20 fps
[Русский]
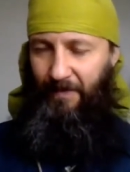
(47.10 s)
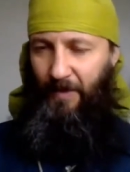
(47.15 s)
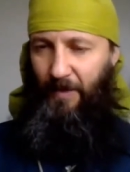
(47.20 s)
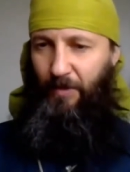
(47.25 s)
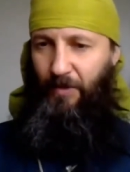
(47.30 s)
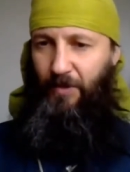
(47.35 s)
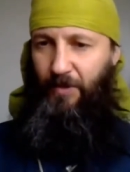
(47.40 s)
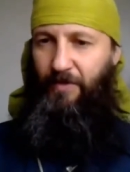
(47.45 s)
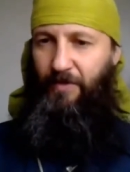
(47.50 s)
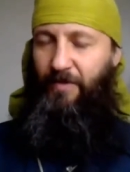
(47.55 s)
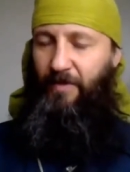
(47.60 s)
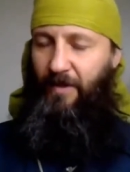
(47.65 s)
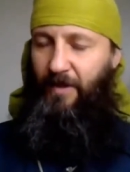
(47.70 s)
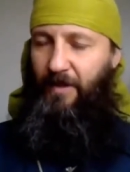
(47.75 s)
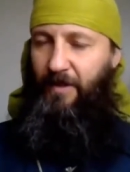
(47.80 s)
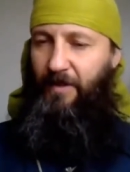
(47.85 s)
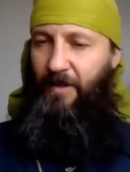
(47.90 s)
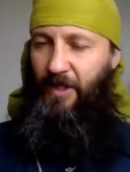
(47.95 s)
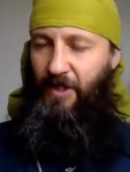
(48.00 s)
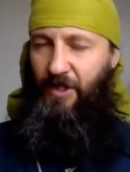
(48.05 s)
То есть
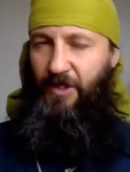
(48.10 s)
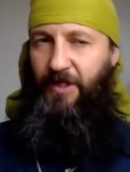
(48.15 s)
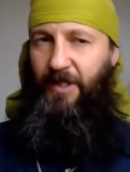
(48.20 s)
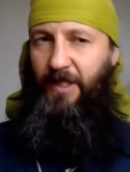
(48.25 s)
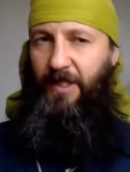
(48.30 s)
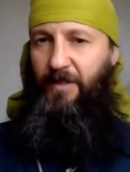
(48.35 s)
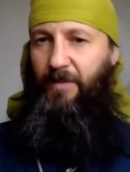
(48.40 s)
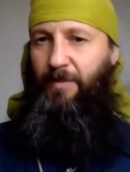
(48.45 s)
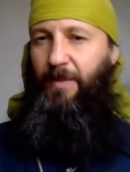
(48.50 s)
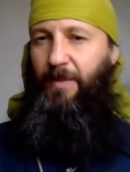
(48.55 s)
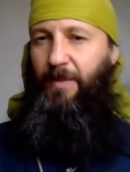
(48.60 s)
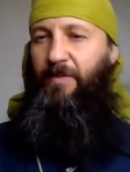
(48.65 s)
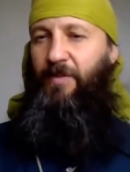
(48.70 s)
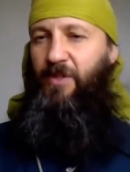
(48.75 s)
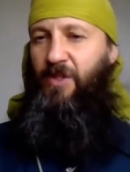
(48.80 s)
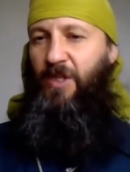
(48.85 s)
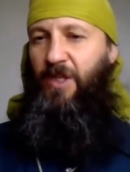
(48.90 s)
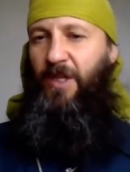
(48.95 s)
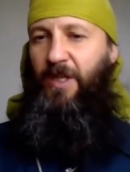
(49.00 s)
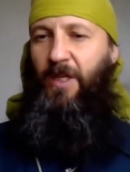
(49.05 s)
э, наше средство
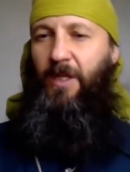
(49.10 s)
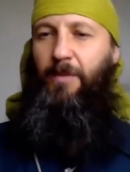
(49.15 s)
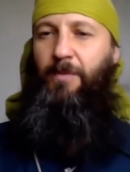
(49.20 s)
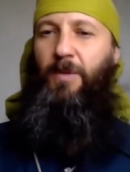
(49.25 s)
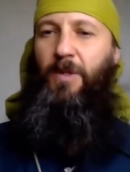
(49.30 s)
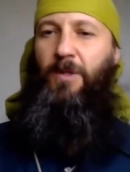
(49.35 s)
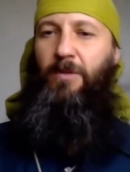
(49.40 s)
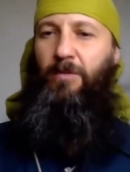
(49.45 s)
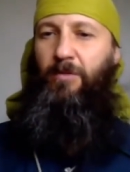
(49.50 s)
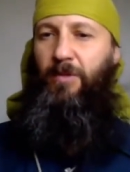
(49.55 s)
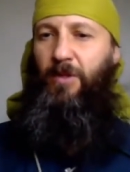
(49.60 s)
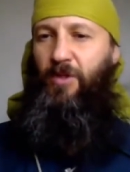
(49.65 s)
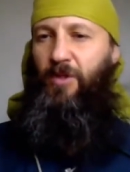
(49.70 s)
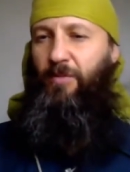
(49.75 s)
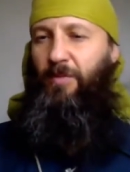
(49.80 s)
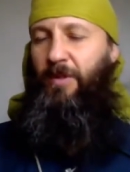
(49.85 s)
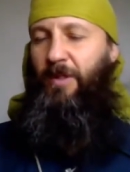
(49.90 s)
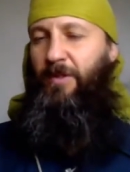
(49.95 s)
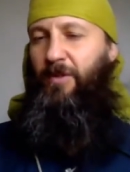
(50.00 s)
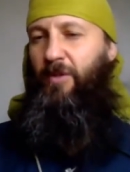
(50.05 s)
передвижения как минимум
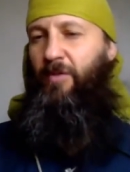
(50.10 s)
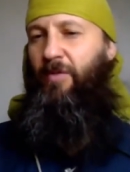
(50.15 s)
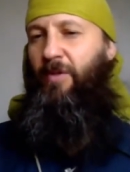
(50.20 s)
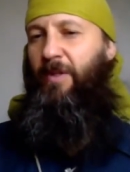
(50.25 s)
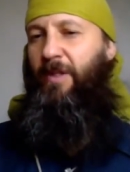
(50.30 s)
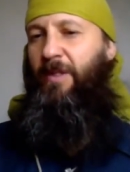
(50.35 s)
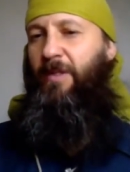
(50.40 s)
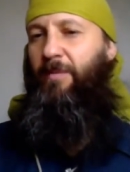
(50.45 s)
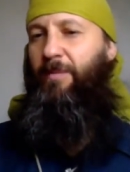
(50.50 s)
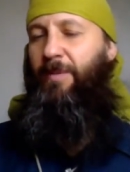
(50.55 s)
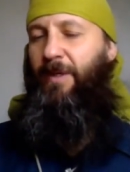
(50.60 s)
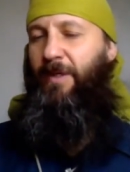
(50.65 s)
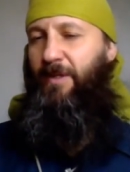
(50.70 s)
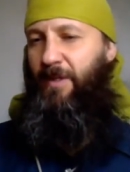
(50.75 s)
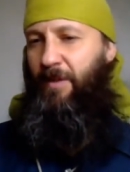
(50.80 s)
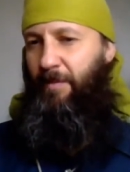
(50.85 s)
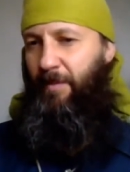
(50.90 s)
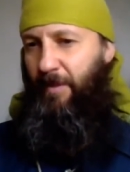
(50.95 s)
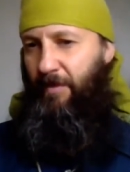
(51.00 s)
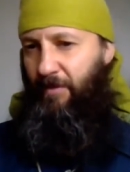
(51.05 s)
должно быть основано на этом
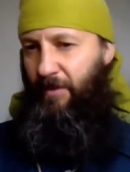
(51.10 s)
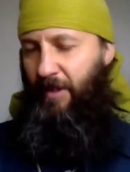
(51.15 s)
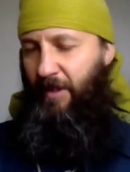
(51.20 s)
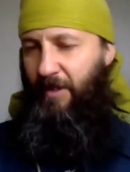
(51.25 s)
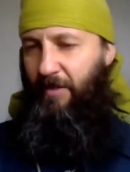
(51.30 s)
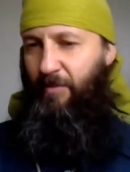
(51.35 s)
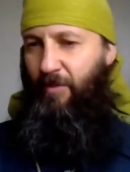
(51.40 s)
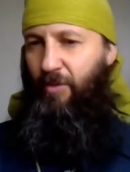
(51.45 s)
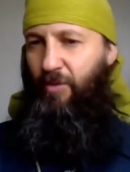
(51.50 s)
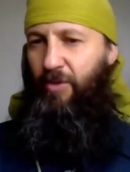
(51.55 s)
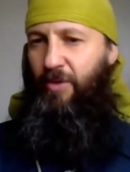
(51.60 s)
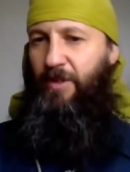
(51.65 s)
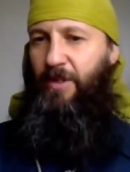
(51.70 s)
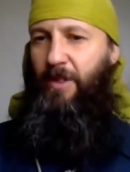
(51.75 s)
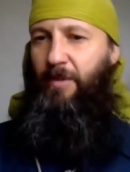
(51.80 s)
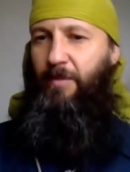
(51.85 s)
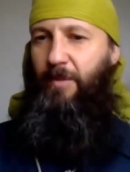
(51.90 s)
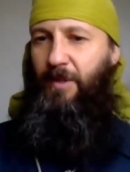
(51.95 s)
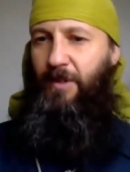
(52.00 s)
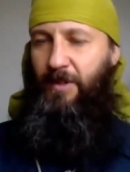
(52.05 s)
принципе. Вот к этому нужно
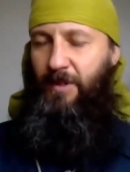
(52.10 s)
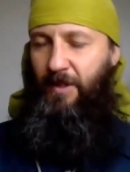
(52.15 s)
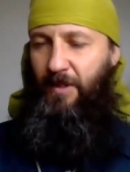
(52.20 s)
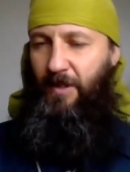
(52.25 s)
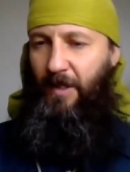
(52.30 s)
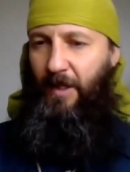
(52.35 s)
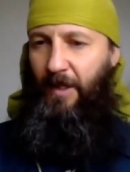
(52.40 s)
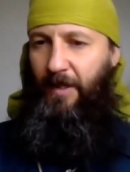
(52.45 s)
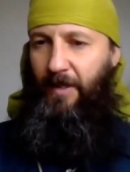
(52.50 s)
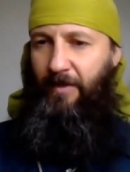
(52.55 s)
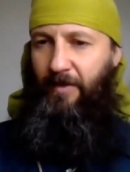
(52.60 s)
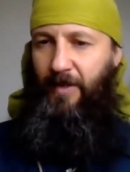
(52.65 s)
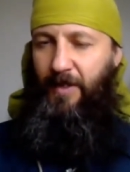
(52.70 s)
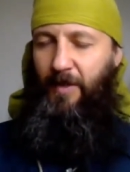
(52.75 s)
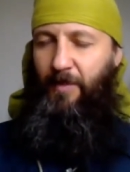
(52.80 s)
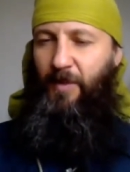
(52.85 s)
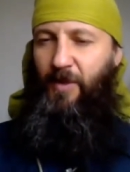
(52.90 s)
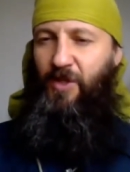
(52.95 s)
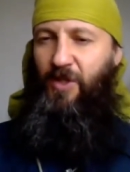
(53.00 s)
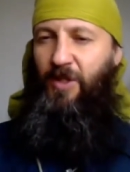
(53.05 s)
стремиться. Как
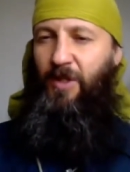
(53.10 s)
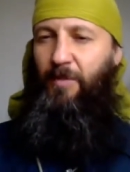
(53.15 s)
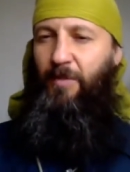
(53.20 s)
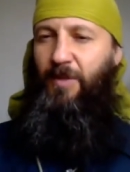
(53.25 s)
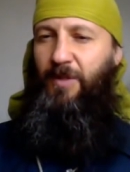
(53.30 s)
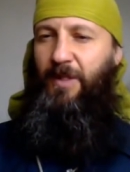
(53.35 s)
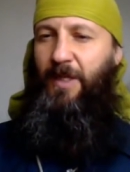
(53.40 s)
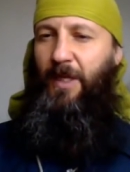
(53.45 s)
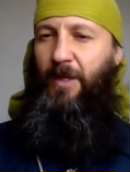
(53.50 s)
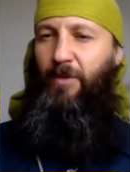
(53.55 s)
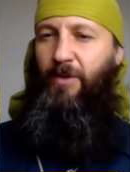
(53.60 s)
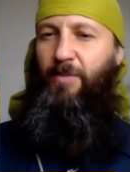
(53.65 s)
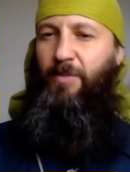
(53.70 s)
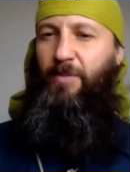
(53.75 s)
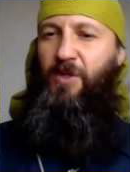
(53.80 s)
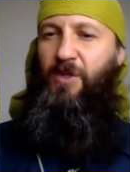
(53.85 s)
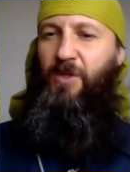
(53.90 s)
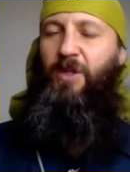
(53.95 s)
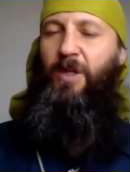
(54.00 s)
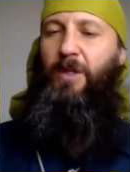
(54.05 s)
говорится, машины без колес,
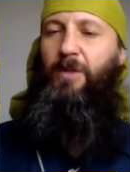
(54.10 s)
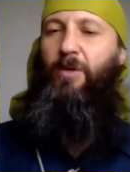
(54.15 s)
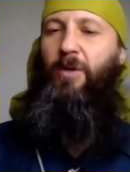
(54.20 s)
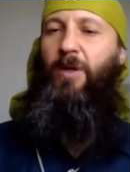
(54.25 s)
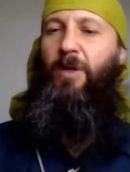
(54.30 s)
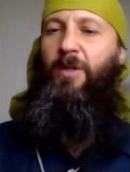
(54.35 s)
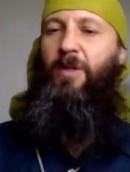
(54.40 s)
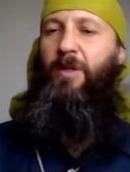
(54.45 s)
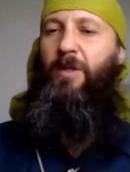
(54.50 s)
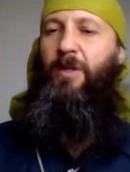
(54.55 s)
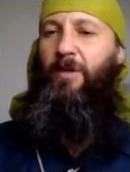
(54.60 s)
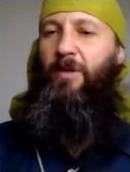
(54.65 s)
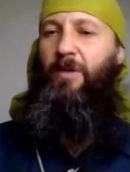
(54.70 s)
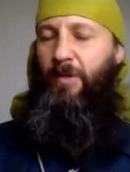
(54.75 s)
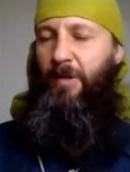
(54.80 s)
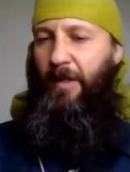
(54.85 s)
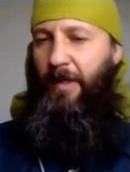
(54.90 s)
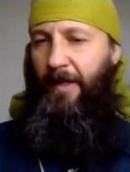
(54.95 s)
машины, которые летают.